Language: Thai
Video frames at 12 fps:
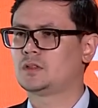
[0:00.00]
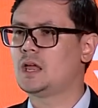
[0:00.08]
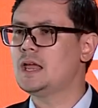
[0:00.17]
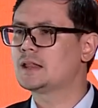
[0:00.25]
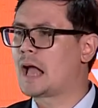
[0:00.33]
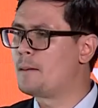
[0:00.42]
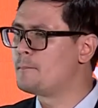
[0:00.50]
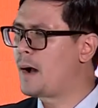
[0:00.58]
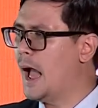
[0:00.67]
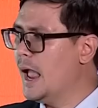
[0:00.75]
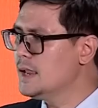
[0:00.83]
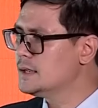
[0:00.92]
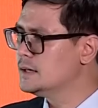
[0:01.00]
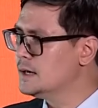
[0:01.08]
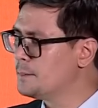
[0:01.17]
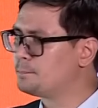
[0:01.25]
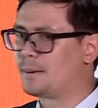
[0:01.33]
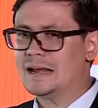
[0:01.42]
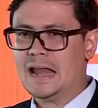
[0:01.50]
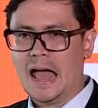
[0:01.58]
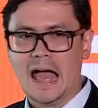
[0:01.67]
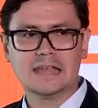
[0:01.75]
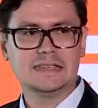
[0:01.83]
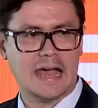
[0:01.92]
ที่ทำให้เกิดปัญ
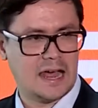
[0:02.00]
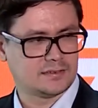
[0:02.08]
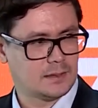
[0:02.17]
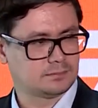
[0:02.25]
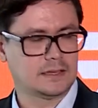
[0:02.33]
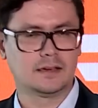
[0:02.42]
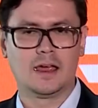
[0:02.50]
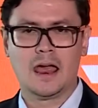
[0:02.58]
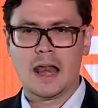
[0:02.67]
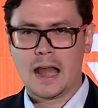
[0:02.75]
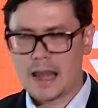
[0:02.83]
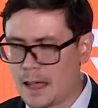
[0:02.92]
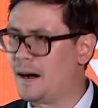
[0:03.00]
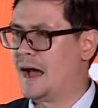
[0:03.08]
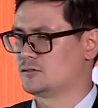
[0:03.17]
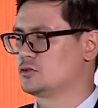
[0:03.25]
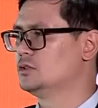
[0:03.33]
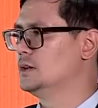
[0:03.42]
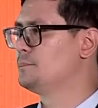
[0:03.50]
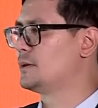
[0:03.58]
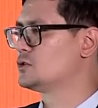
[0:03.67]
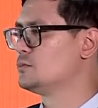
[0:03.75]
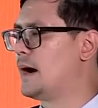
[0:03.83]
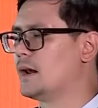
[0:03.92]
หายาเสพติดระบาดจนถึง
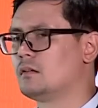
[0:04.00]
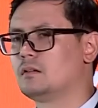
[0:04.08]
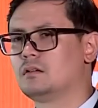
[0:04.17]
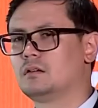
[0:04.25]
ปัจจุบัน